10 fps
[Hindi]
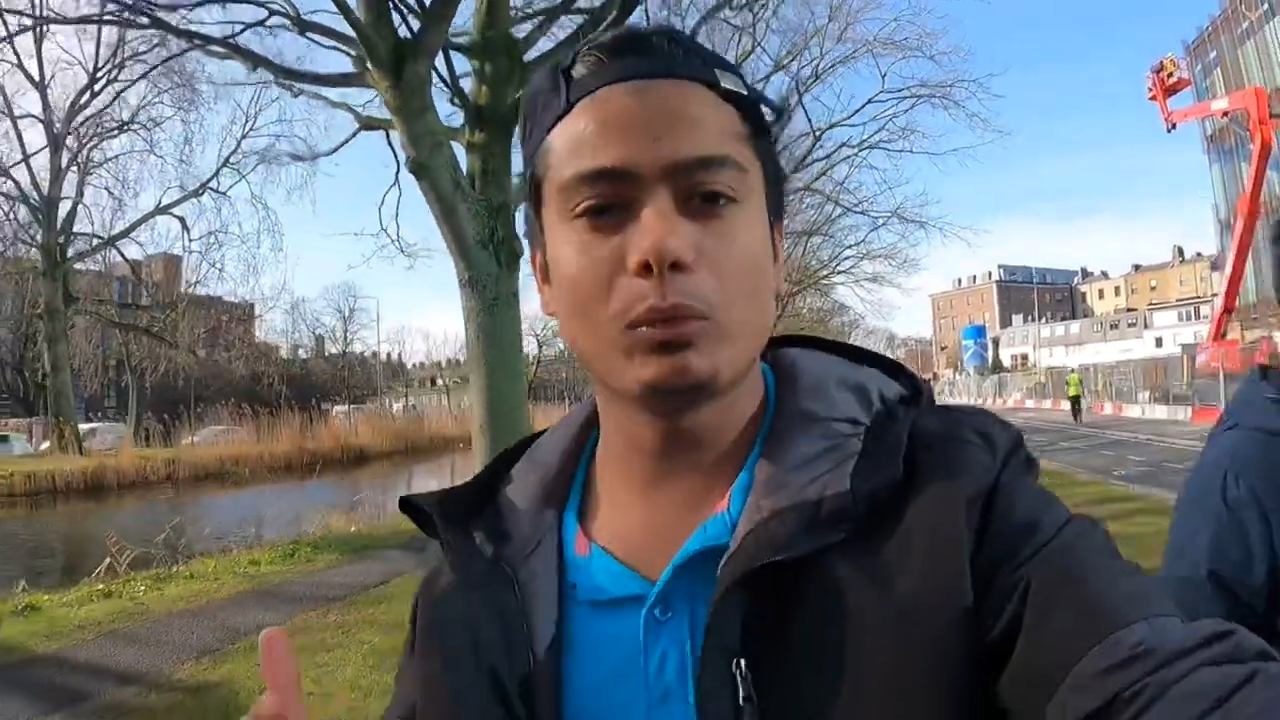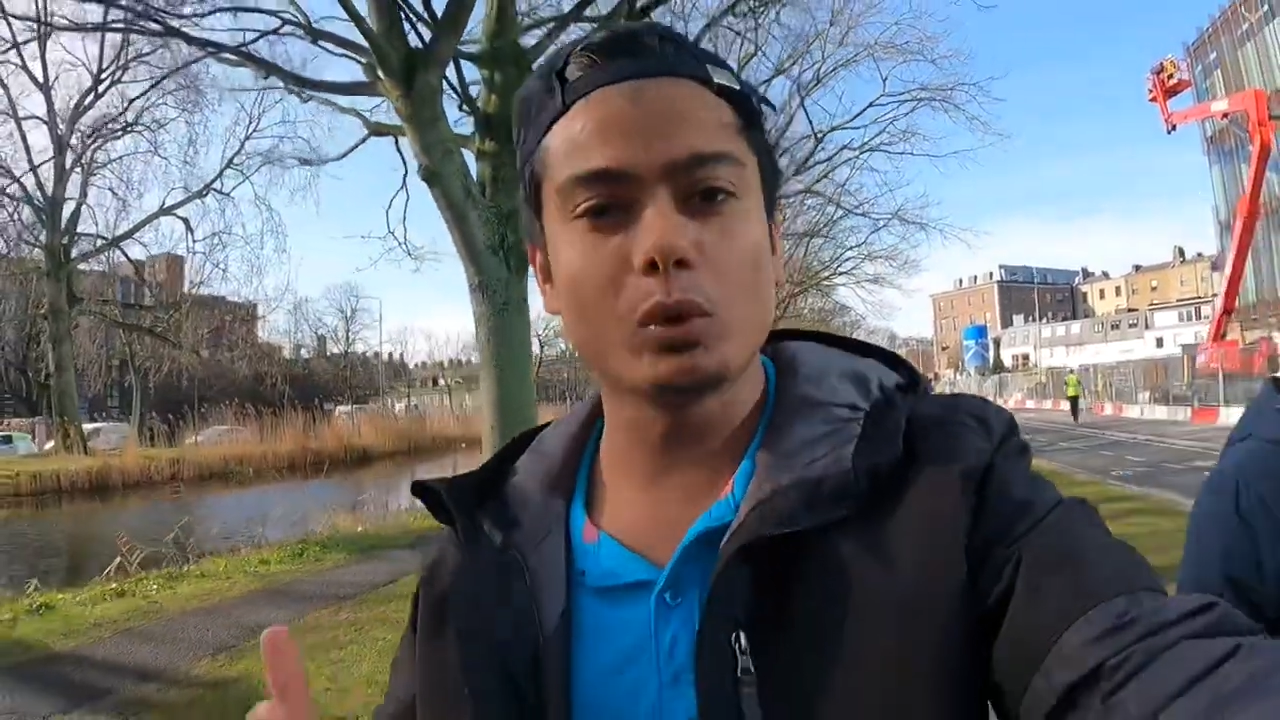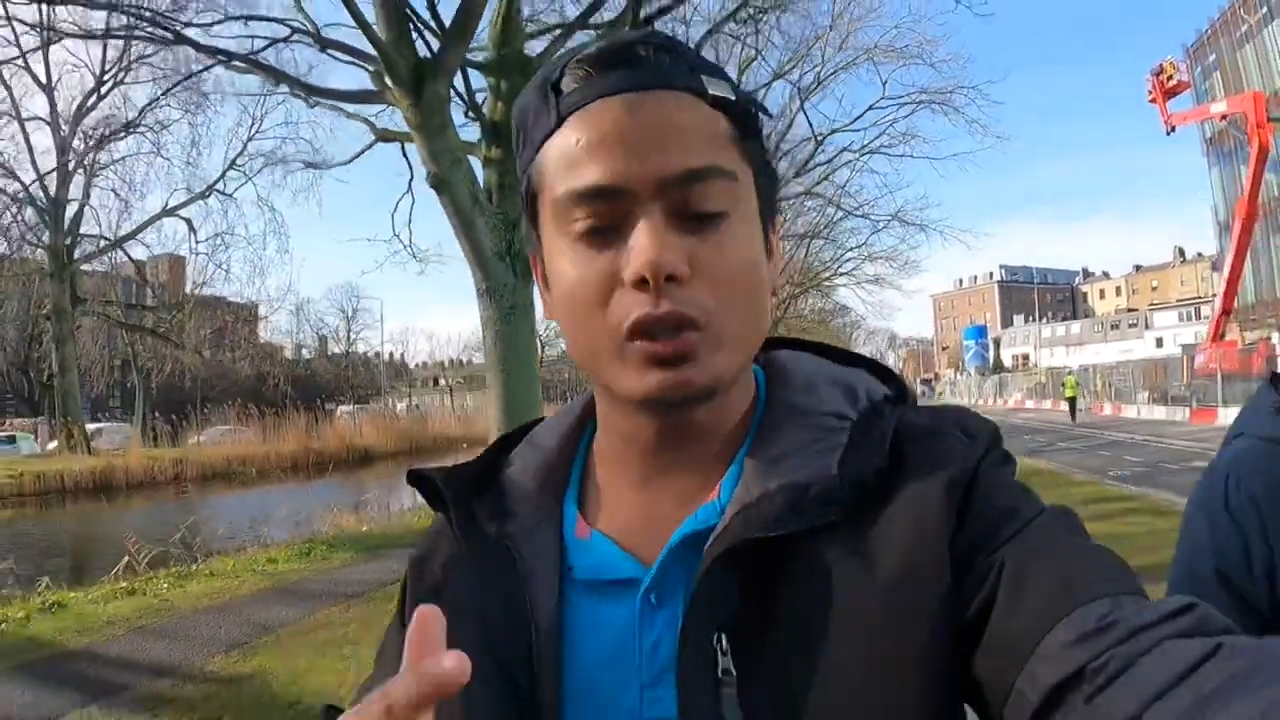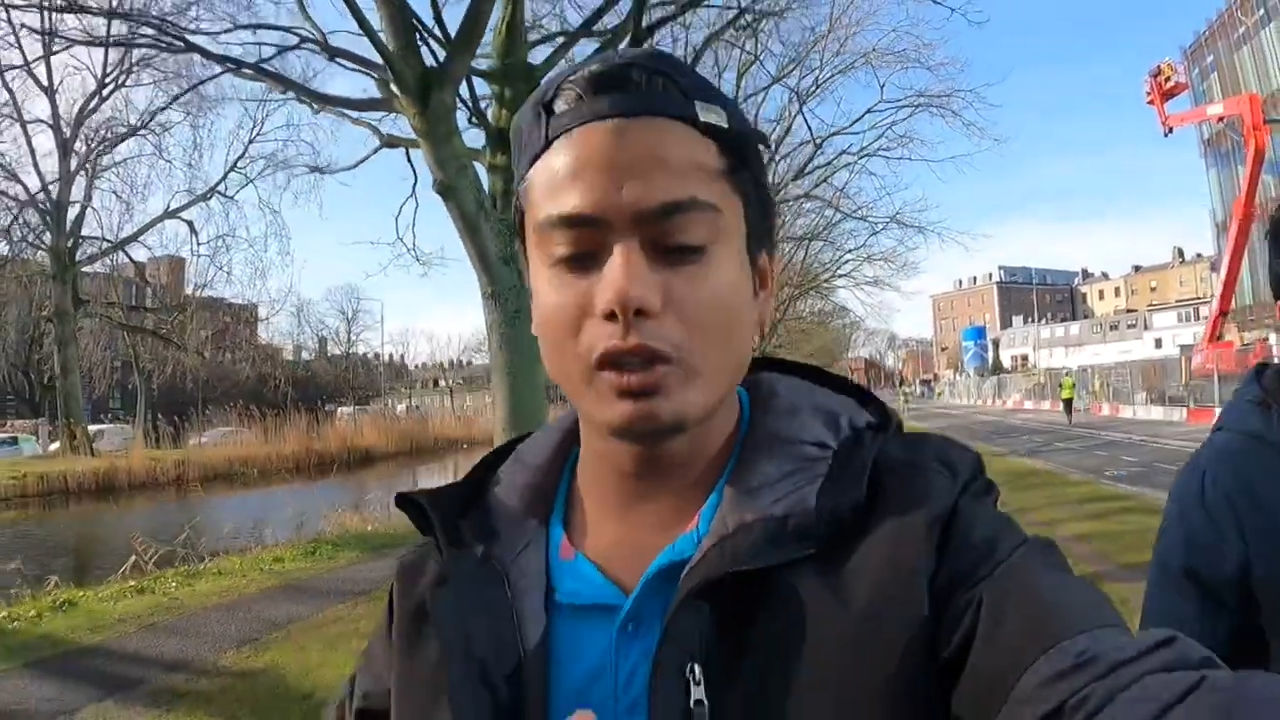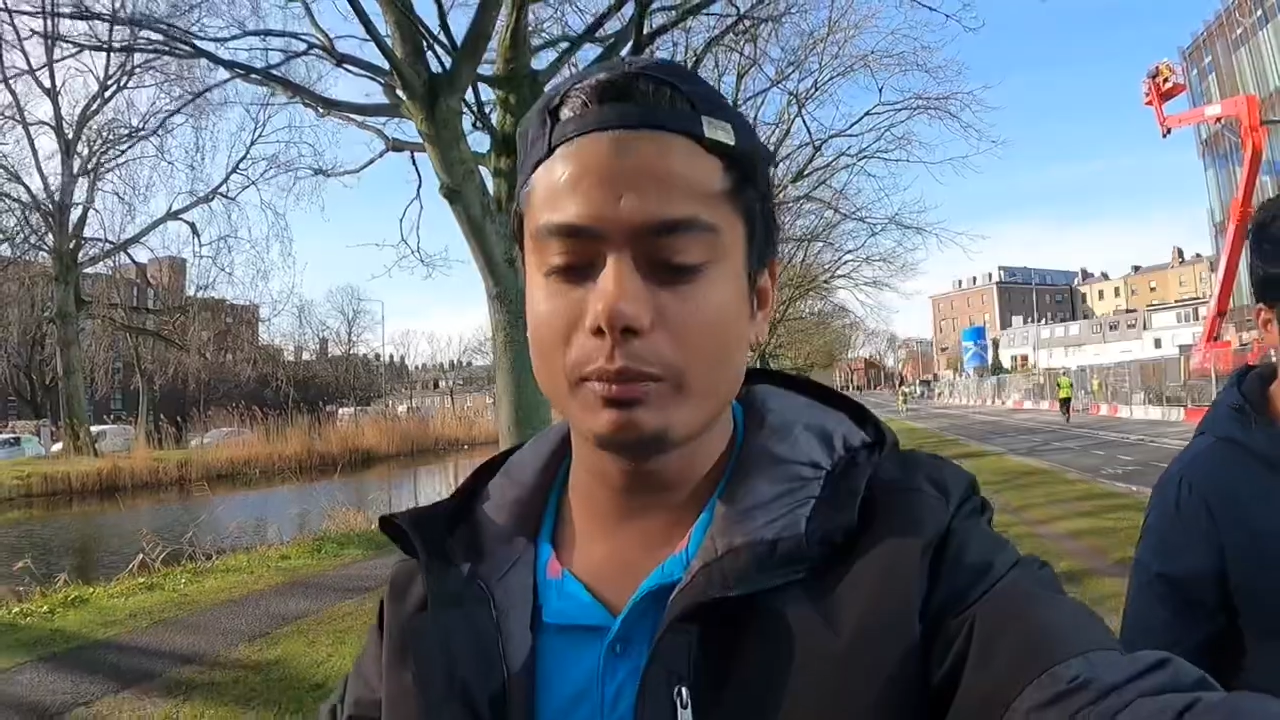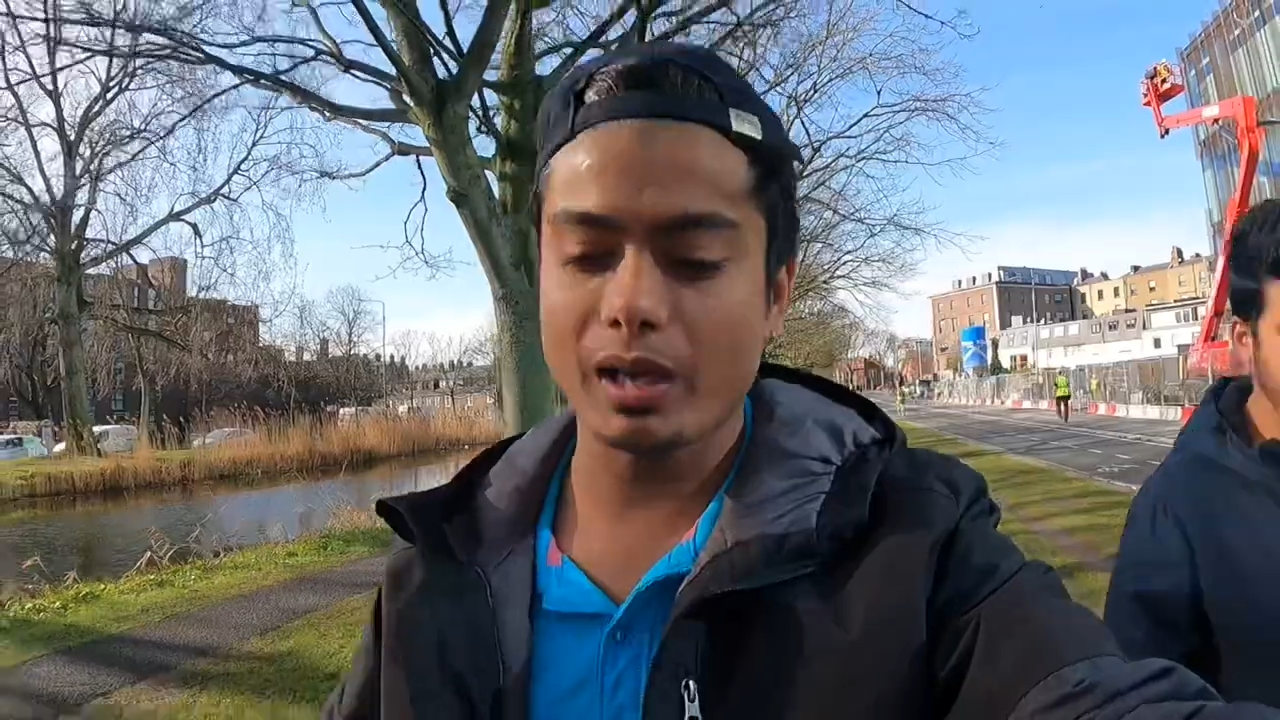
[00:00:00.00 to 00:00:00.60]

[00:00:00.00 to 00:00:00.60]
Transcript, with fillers: पूरे दिन